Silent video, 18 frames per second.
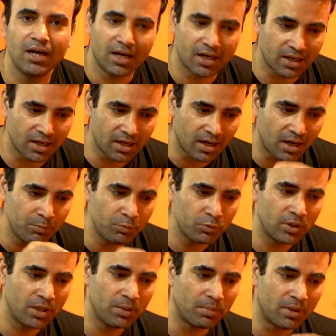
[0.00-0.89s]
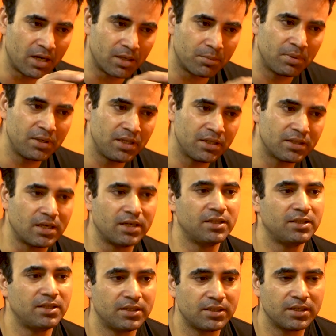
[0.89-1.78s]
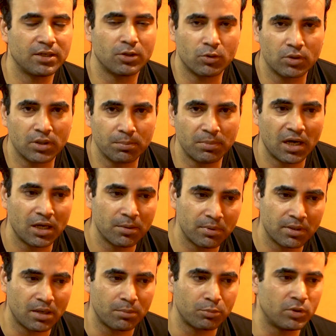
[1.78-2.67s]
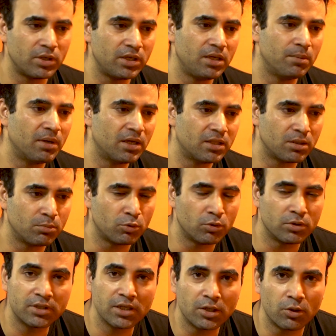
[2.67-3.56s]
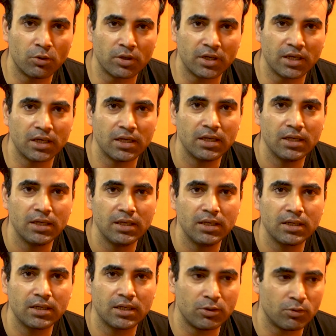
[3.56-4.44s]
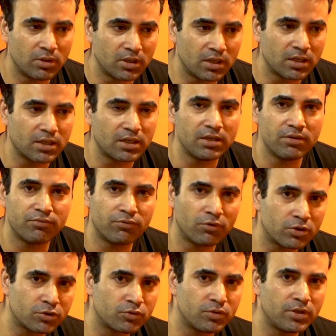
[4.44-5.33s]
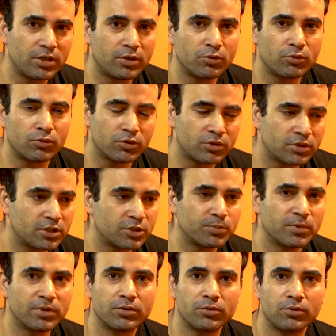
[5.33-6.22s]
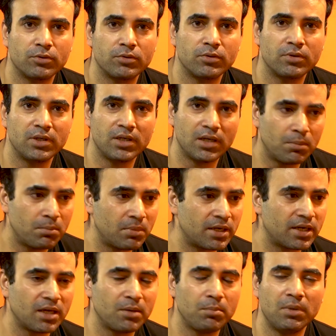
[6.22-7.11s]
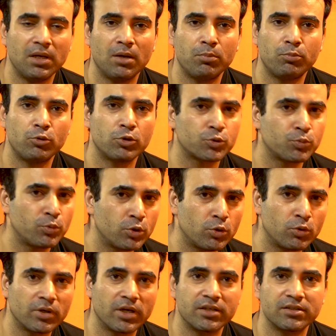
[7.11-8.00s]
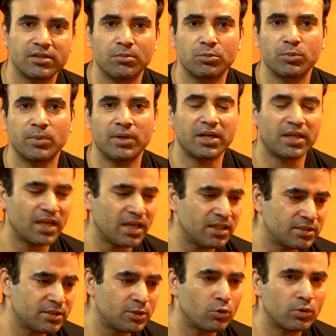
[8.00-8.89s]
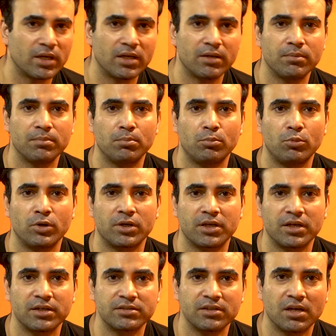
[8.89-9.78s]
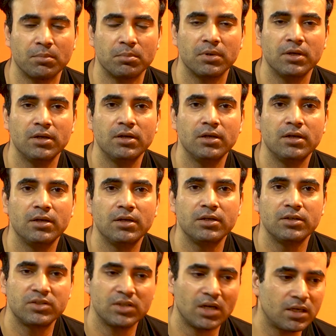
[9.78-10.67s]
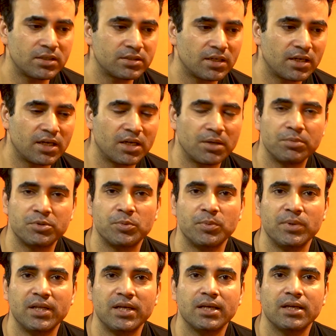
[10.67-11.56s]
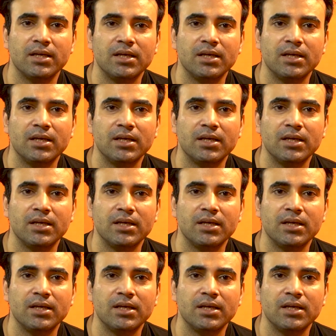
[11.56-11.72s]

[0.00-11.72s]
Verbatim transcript: अगर आप उन्हें बार बार ये ताने देते रहोगे बार बार आप उन्हें ये बातें बोलते रहोगे कि यू आर लकी फॉर्चुनेट हो खुशकिस्मत हो लंबा टाइम मिला पोस्टपोन हो गया एग्ज़ाम तुम्हारे कैंसिल हो गए बोर्ड के एग्ज़ाम चार चार अटैम्प्ट मिले